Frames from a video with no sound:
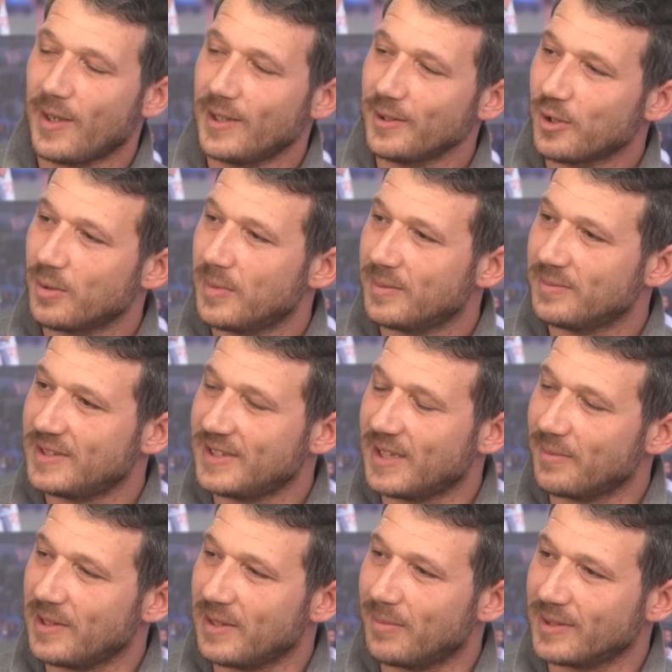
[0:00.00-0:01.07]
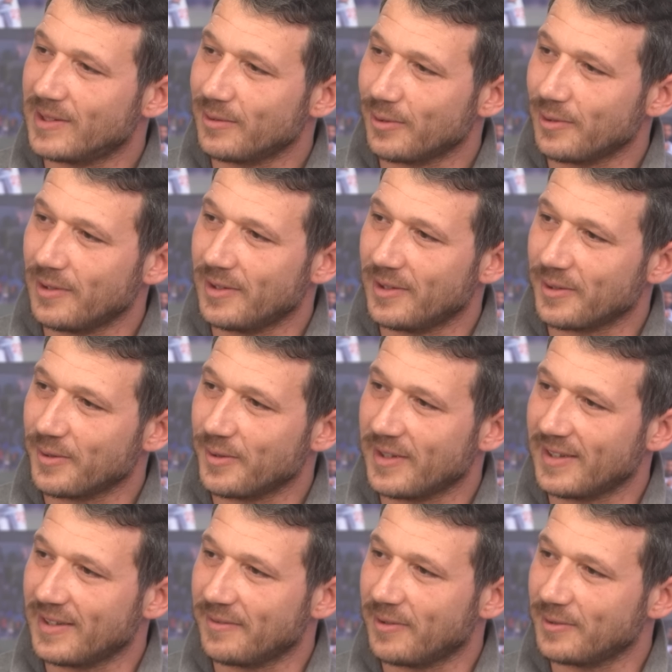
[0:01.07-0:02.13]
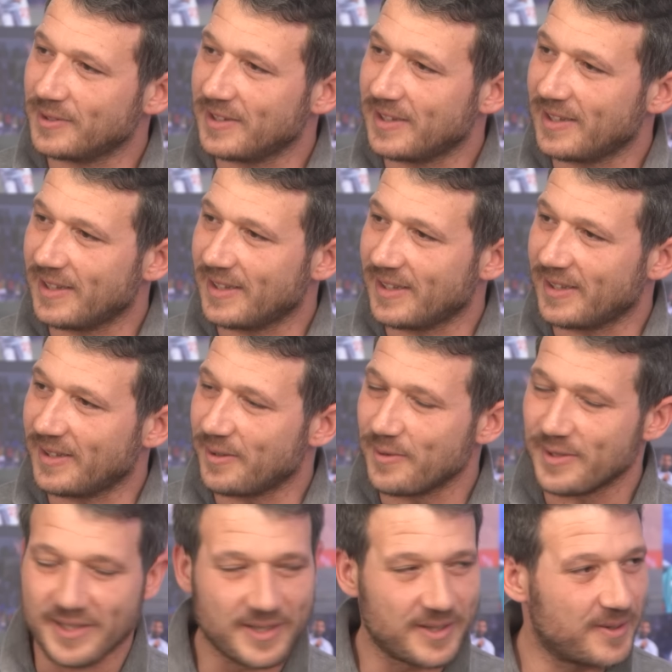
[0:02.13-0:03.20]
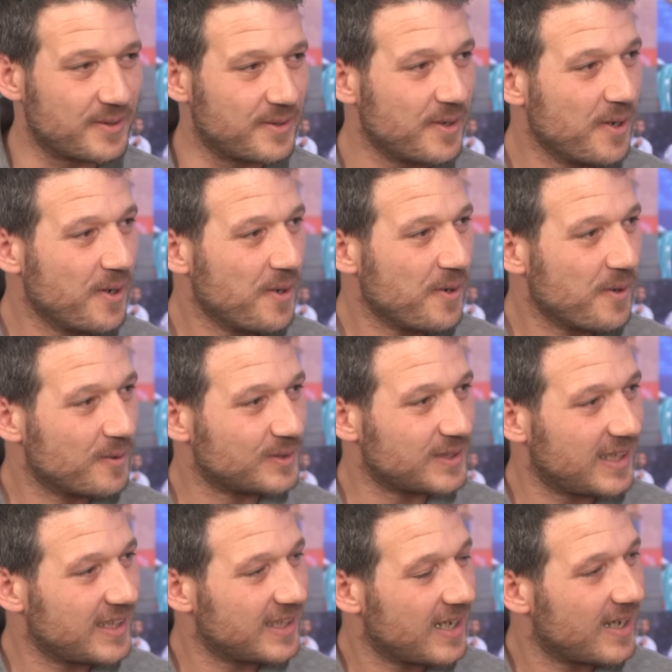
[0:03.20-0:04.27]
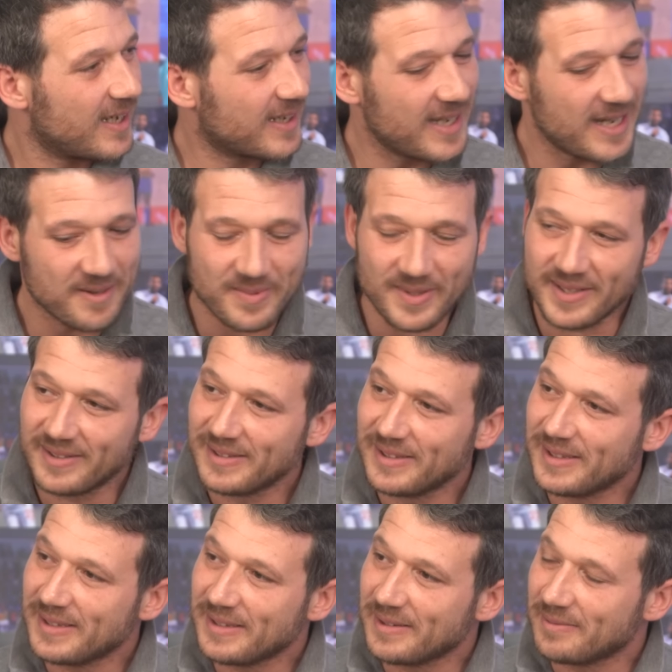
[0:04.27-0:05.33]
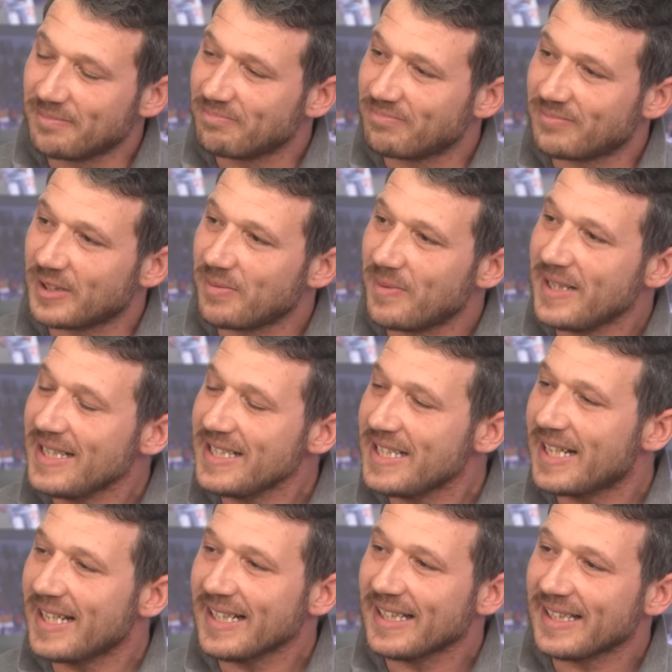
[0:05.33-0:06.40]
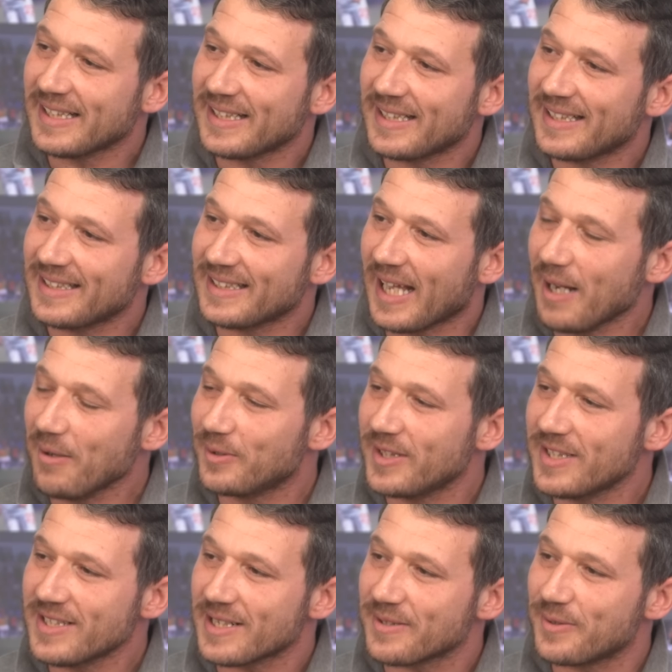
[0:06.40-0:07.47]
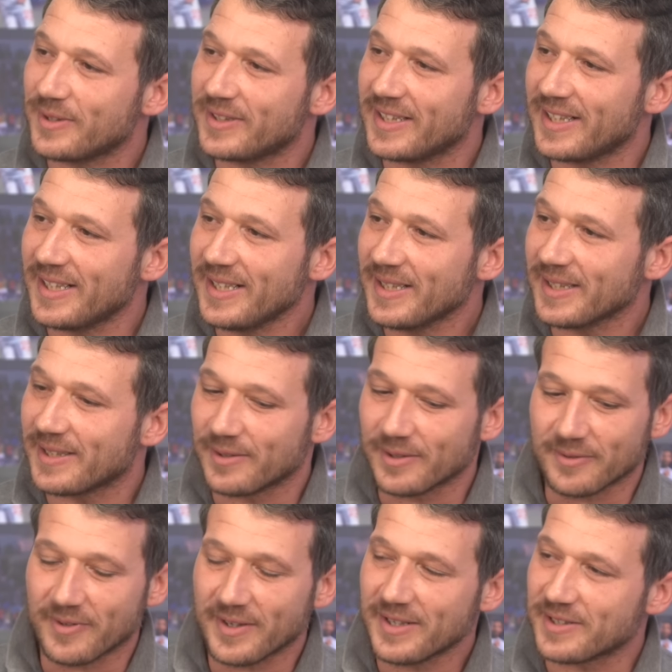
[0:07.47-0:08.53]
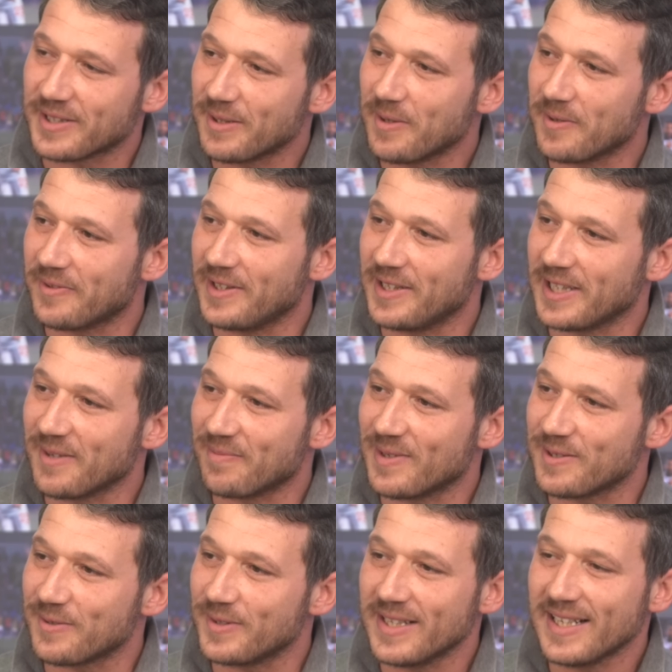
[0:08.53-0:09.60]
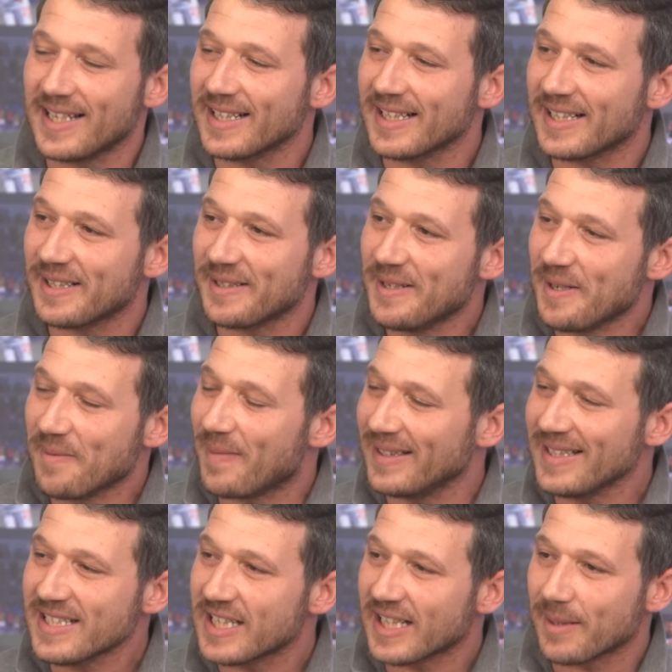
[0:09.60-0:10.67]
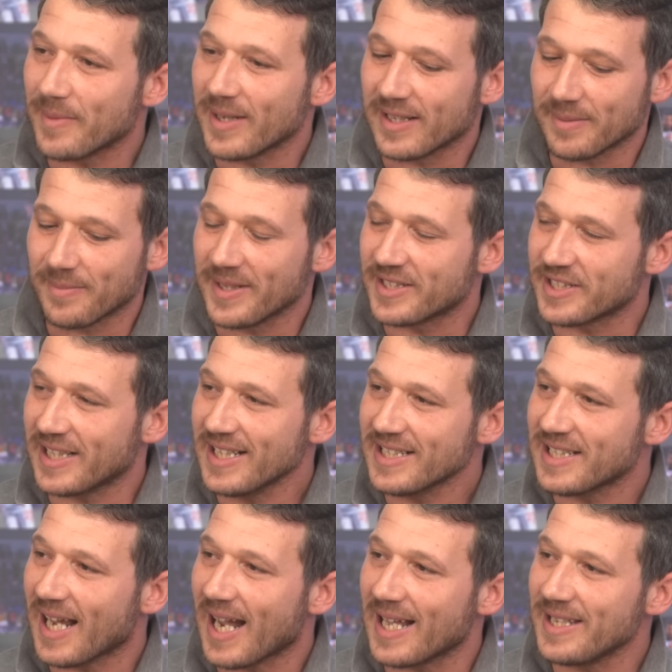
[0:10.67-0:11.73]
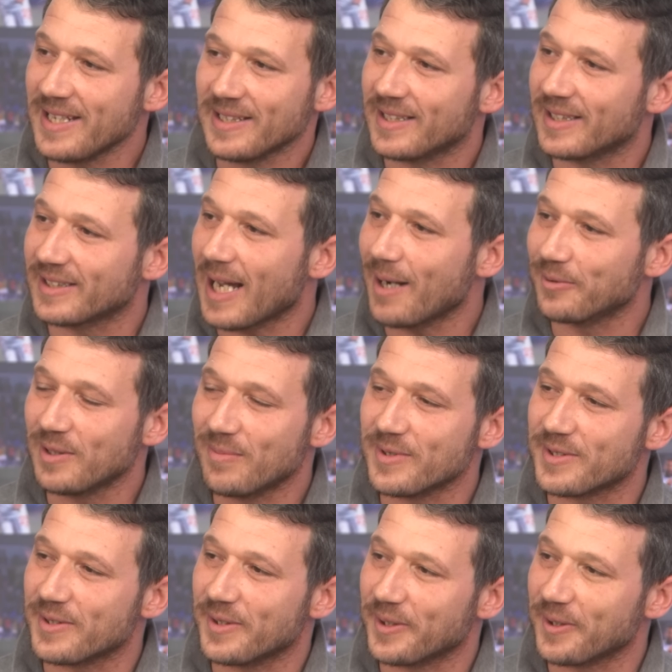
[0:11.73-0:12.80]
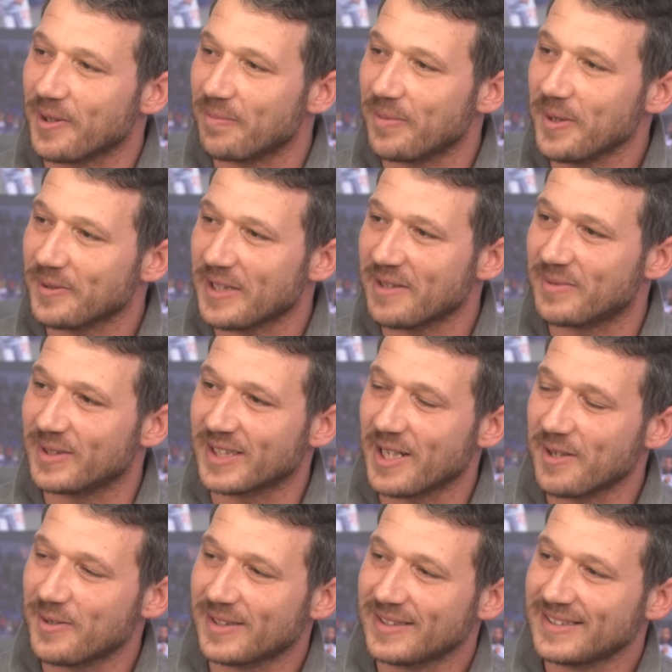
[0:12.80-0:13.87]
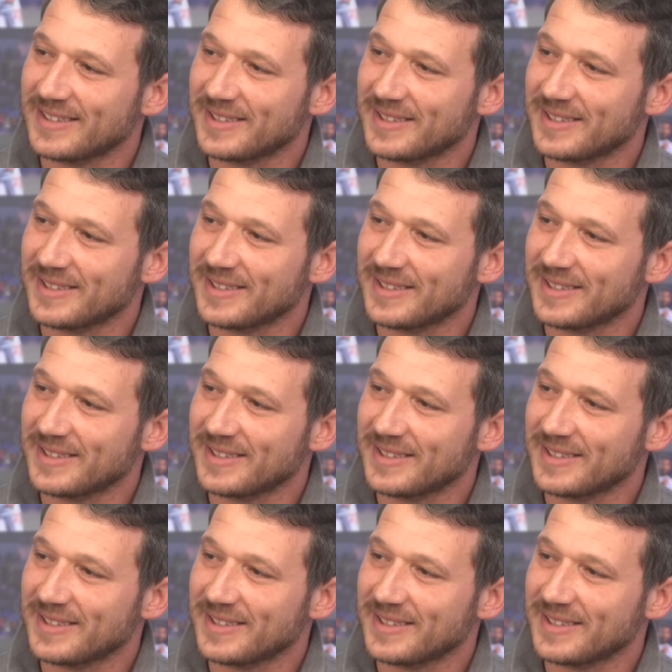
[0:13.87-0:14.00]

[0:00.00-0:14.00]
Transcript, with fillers: تو طيب، عندكم مديده ملي بطلتوا الكوره فوزي الرويسي وسعد الكعبي تتمنيش هكا تعاود ترجع سور تيران كي تتفرج توا في ليكيب ناسيونال هكا ما عندكش هكا ما يرجعلكش الحنين انك تعاود تلبس كرومبون طاب تكور